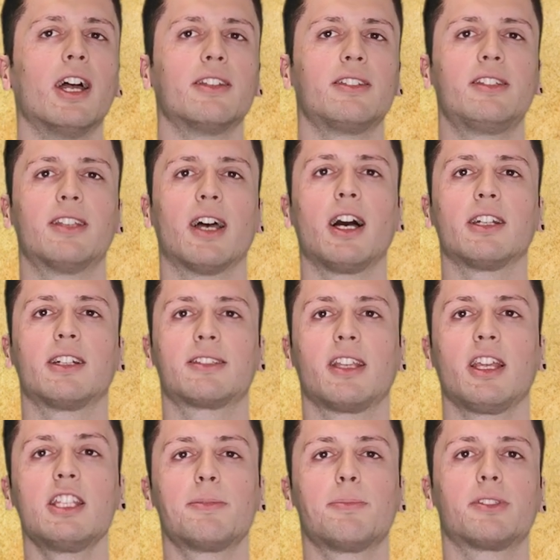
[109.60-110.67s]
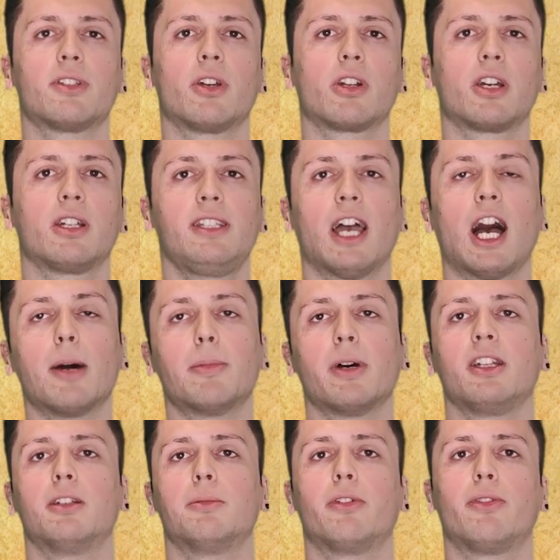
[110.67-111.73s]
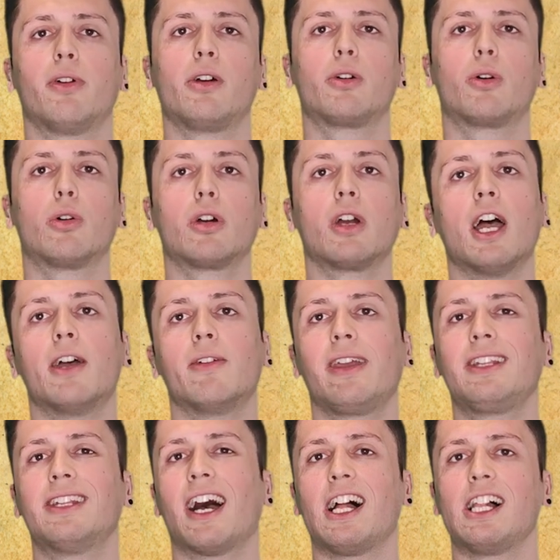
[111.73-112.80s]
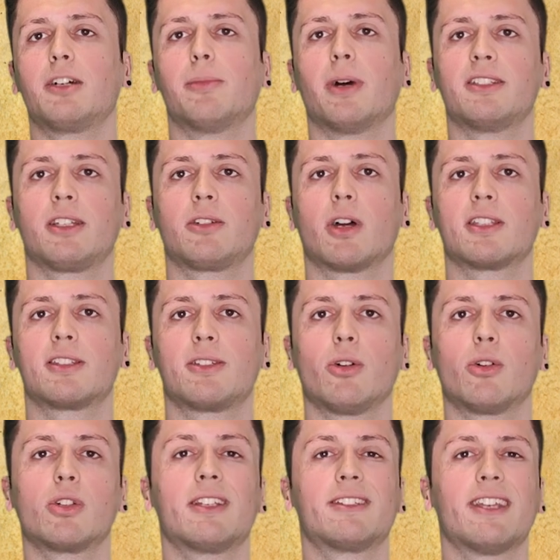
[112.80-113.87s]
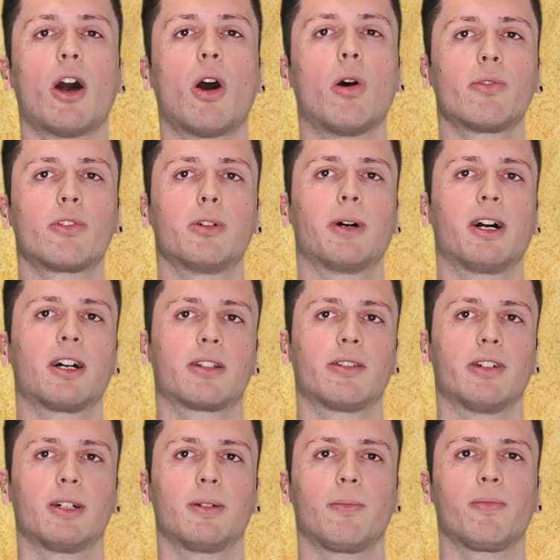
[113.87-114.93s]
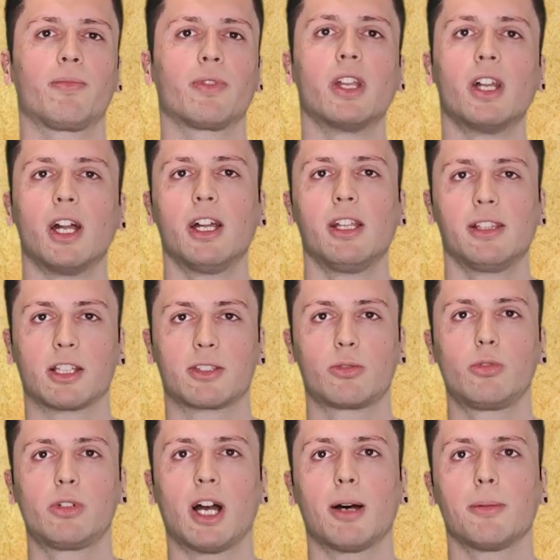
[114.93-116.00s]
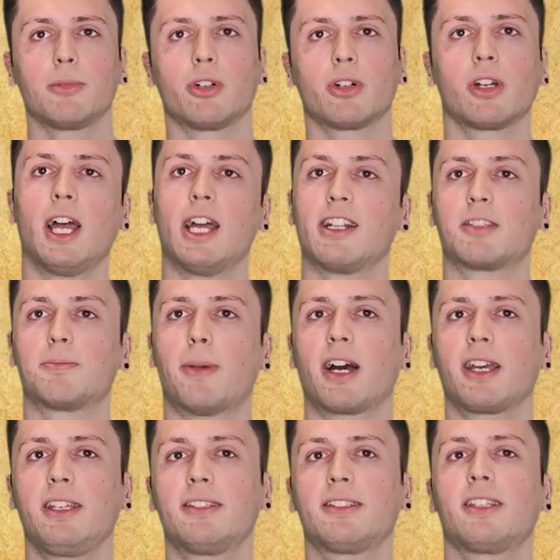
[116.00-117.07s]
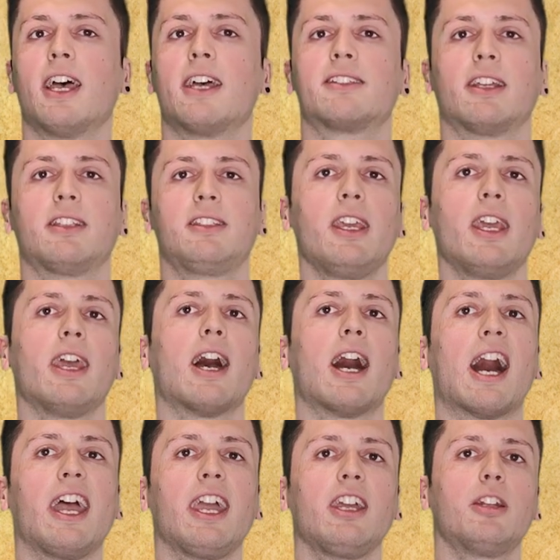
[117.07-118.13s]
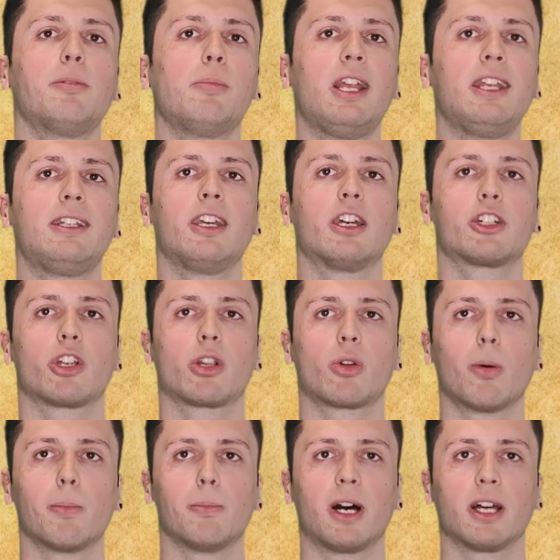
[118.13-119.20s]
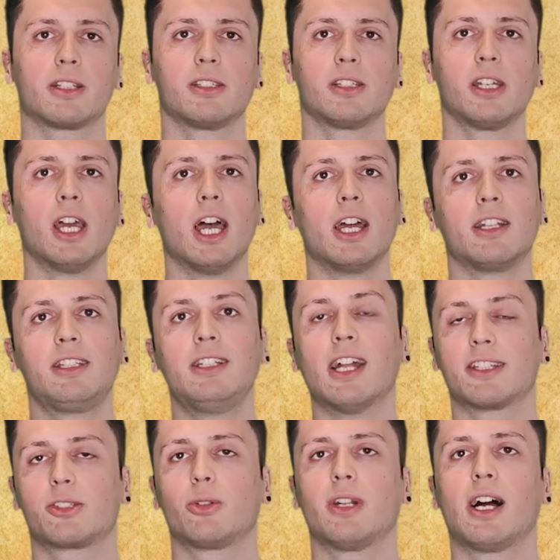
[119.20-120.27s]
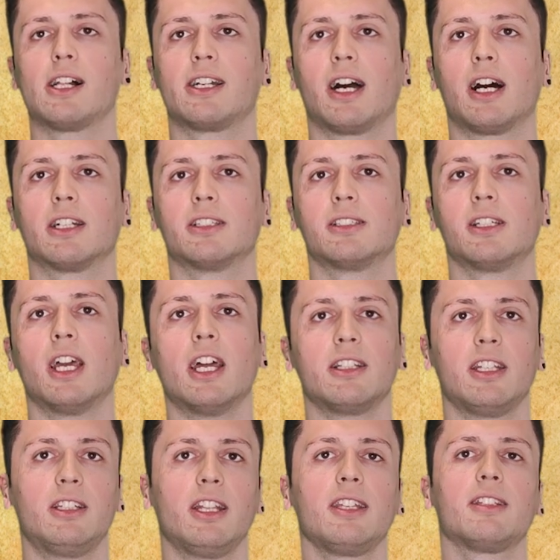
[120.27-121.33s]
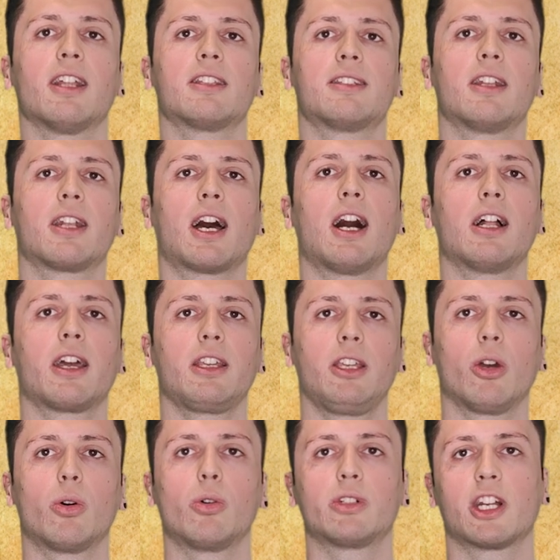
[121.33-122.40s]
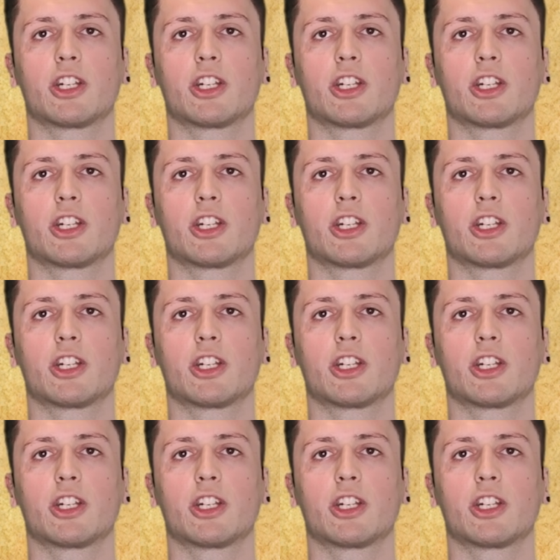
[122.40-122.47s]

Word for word: Sie sah, dass insbesondere die arbeitende Bevölkerung wegen der allgemeinen Situation sehr aufgebracht war. Dazu kam noch, dass Paris seit jeher eigene militärische Truppen hatte, die Nationalgarde, die nicht der Zentralregierung